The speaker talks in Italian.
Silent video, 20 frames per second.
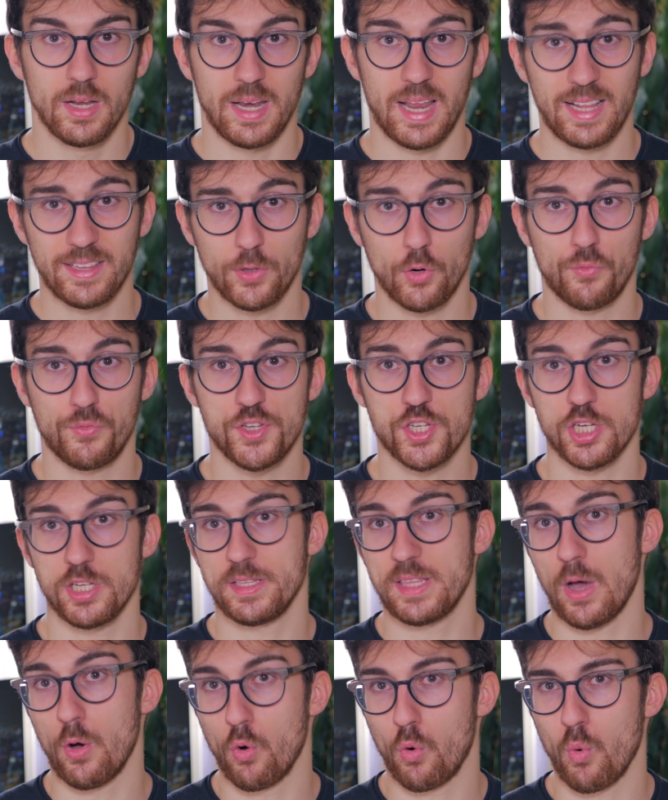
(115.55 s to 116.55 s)
L'altra
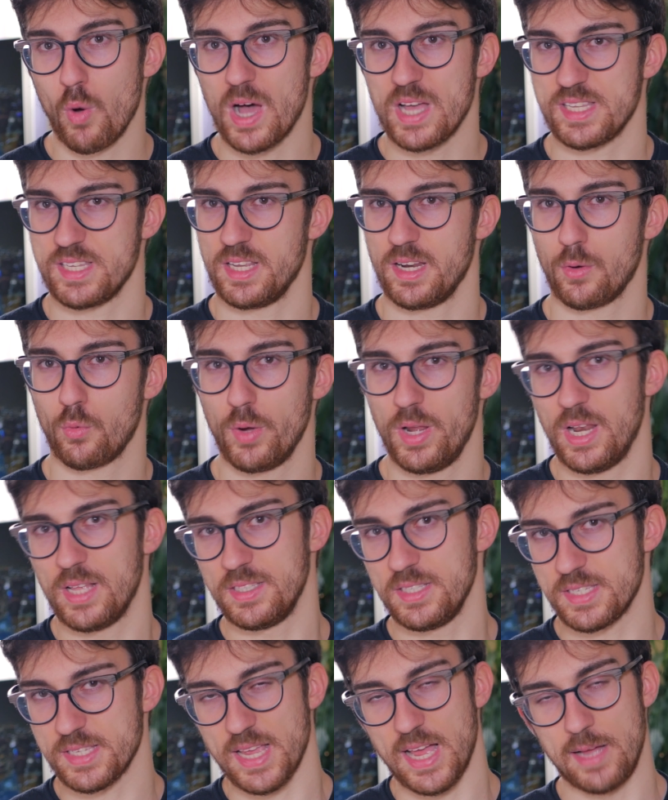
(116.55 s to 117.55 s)
ufficialità o quasi era quella
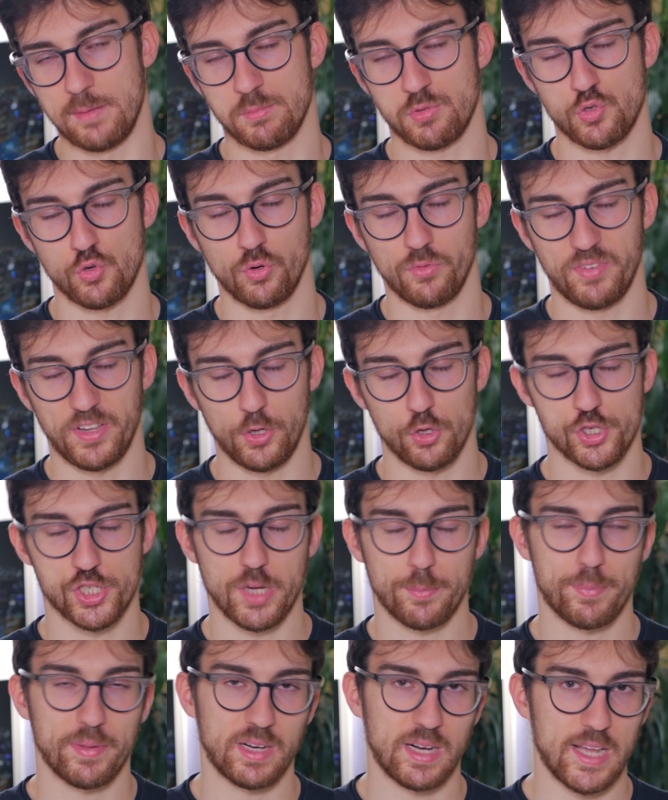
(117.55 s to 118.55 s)
di Samsung, ve ne ho
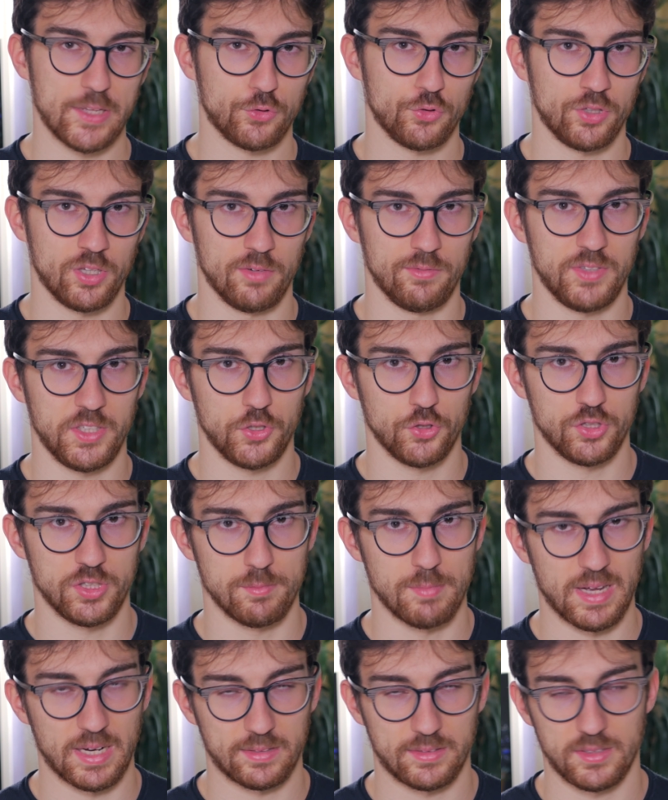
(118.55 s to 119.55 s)
già parlato nel video di
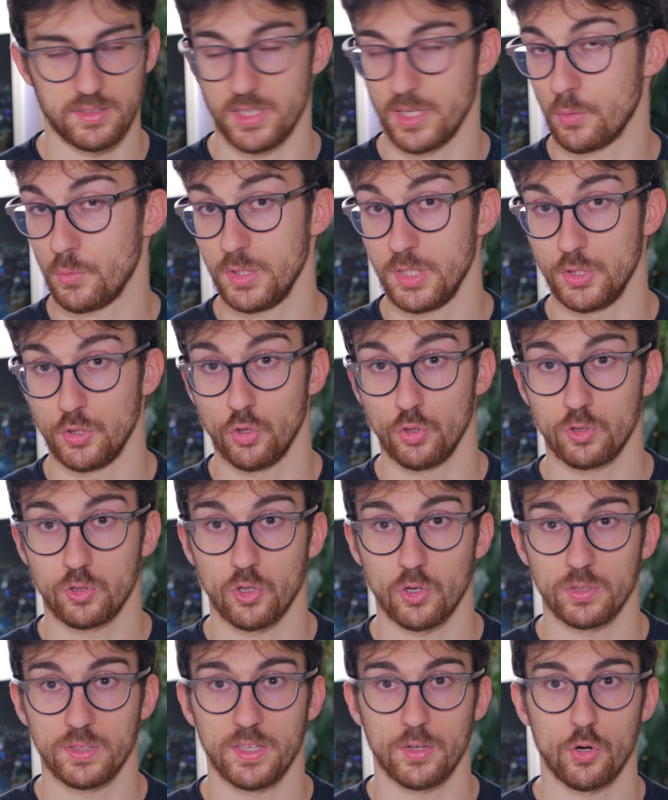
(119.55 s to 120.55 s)
martedì, quindi non
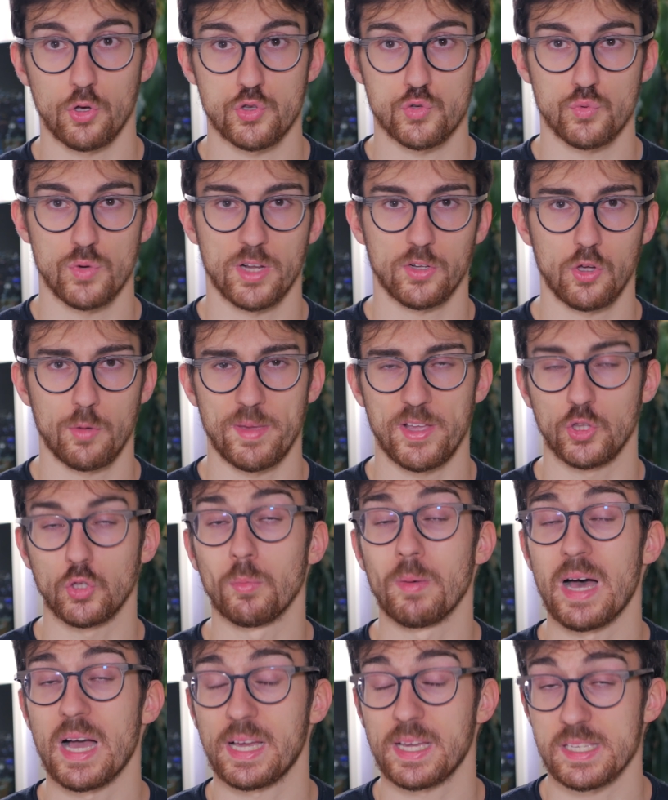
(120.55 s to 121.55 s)
tornerò
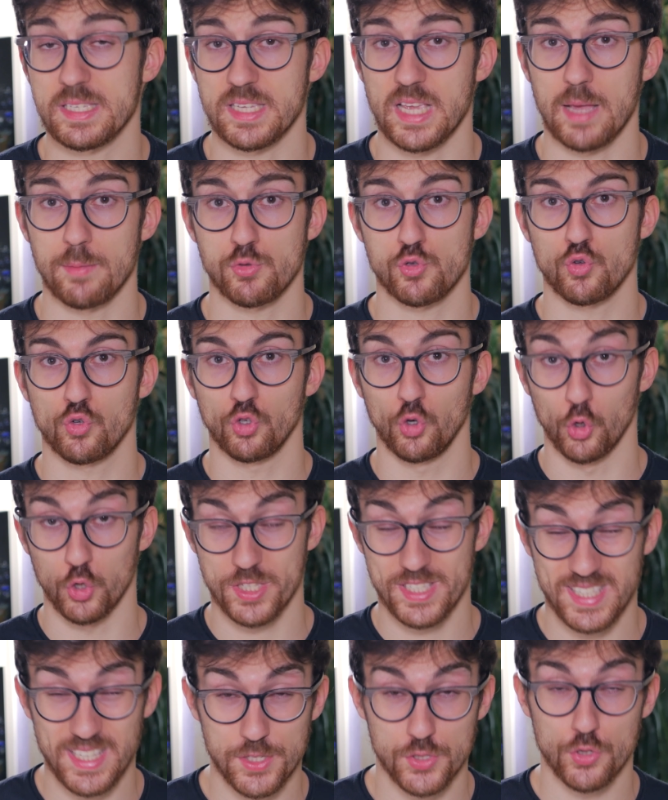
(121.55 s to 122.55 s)
sull'argomento, ma anche Samsung lo
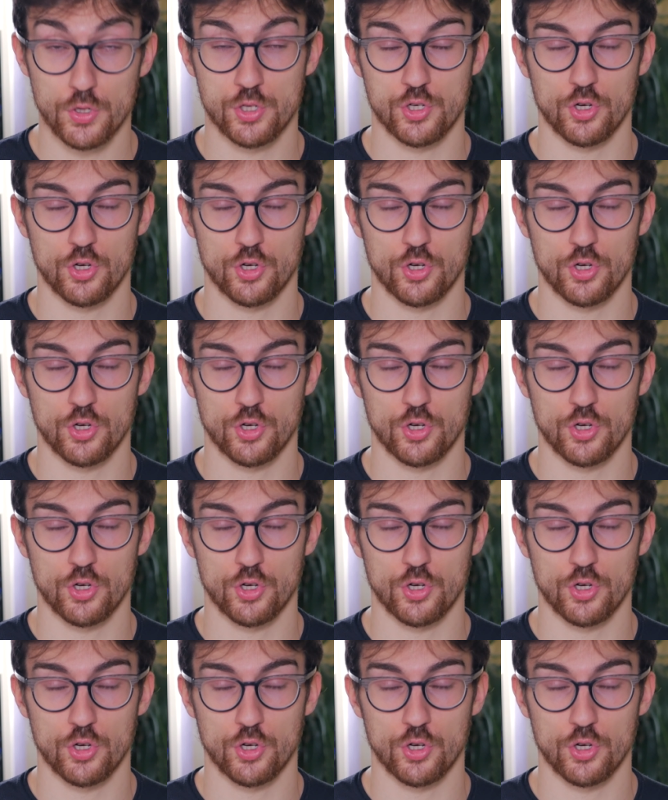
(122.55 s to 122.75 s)
stesso